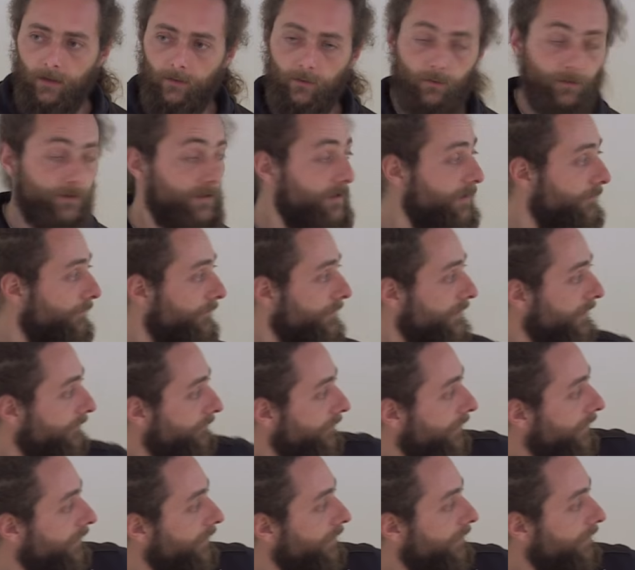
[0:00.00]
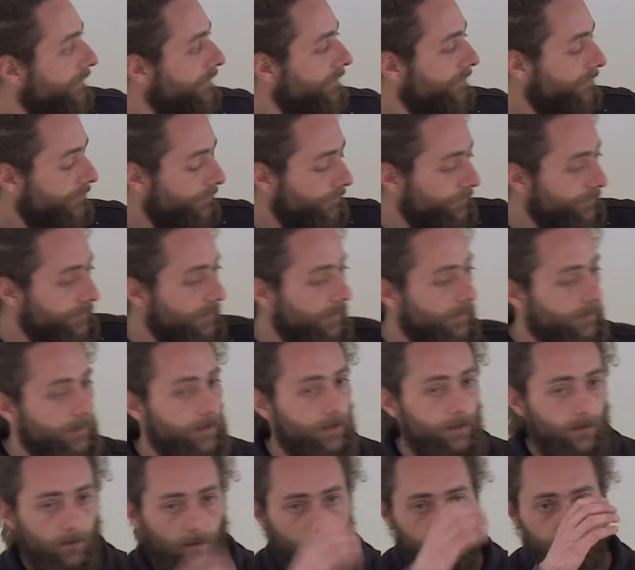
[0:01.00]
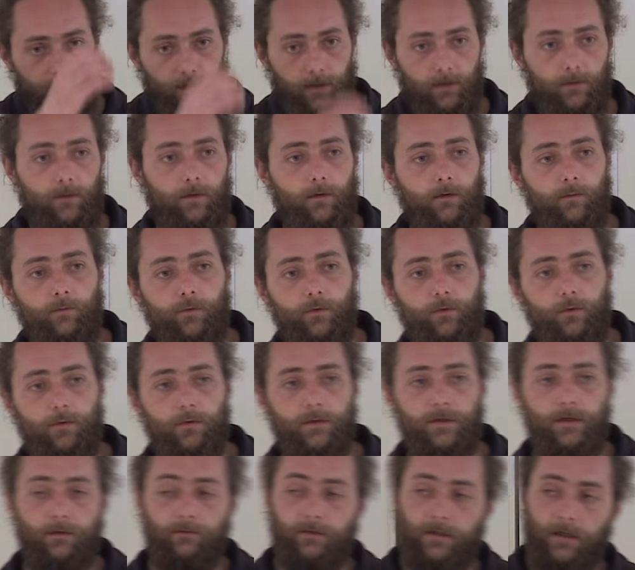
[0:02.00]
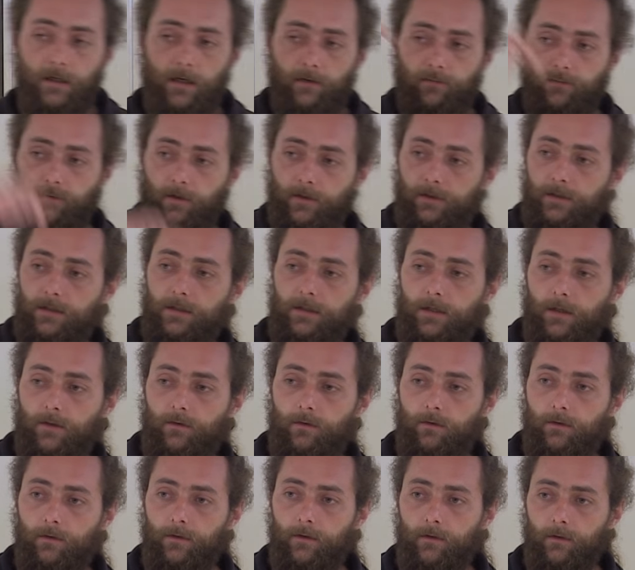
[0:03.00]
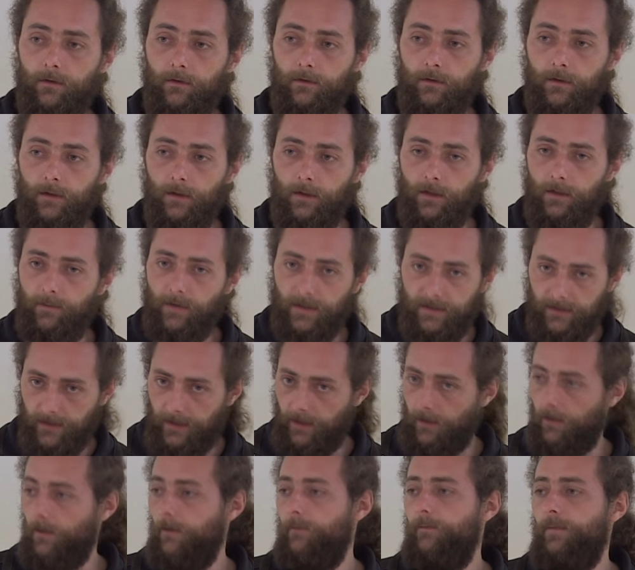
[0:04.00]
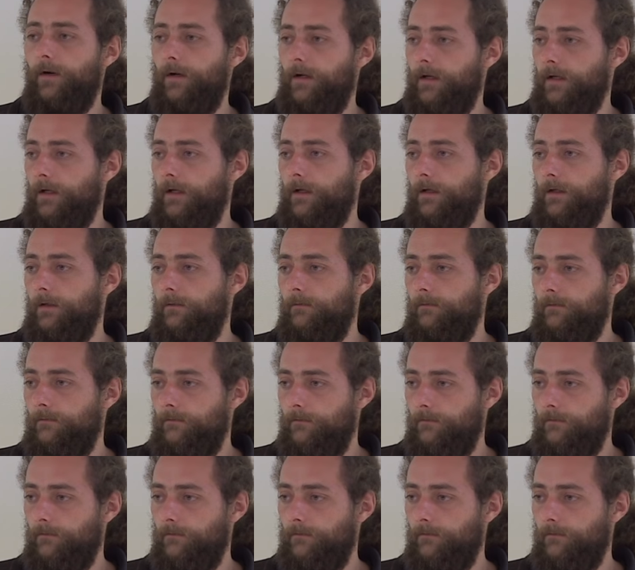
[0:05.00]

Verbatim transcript: Donc si vous avez une galerie remplie de mucus et que vous avez de la flotte qui circule dedans, eh ben, ça n'érode pas la galerie.